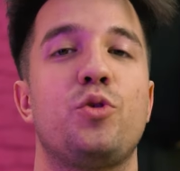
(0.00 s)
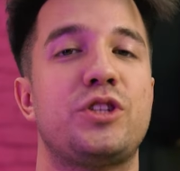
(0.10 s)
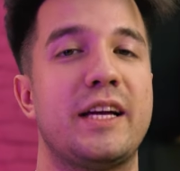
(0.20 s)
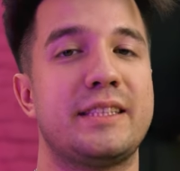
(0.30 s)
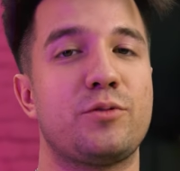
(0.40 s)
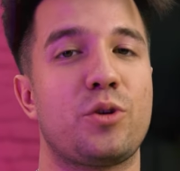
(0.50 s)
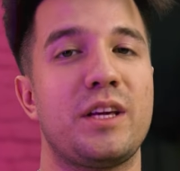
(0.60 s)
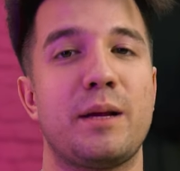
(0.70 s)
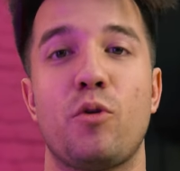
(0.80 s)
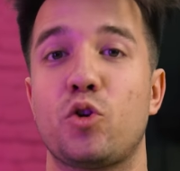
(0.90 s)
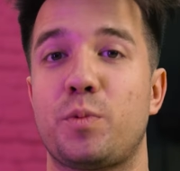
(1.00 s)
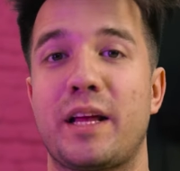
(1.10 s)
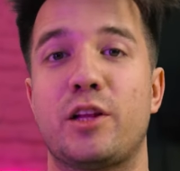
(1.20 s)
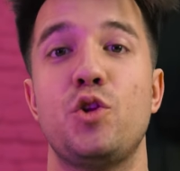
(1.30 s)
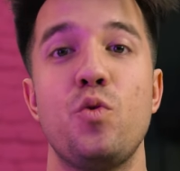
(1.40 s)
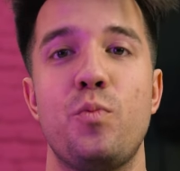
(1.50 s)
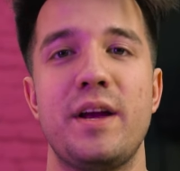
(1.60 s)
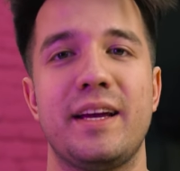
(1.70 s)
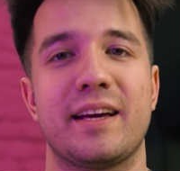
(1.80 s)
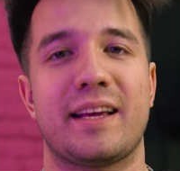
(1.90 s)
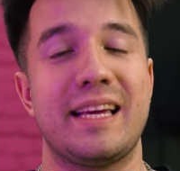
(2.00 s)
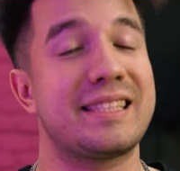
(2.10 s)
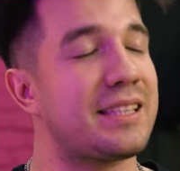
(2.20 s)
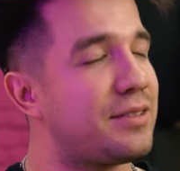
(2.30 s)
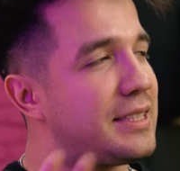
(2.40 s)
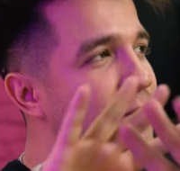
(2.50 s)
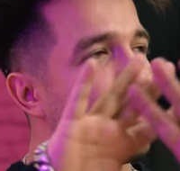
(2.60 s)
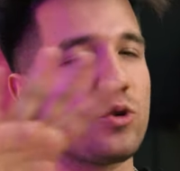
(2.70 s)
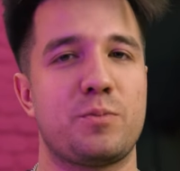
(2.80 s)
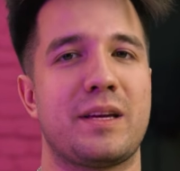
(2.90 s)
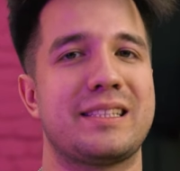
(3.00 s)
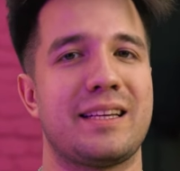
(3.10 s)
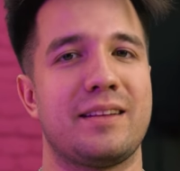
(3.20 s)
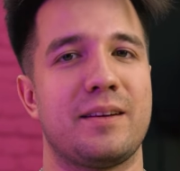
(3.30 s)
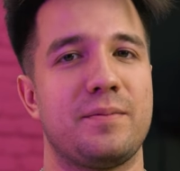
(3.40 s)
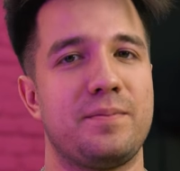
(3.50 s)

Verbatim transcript: Участие в турнире могут принять любые игроки со всего Узбекистана.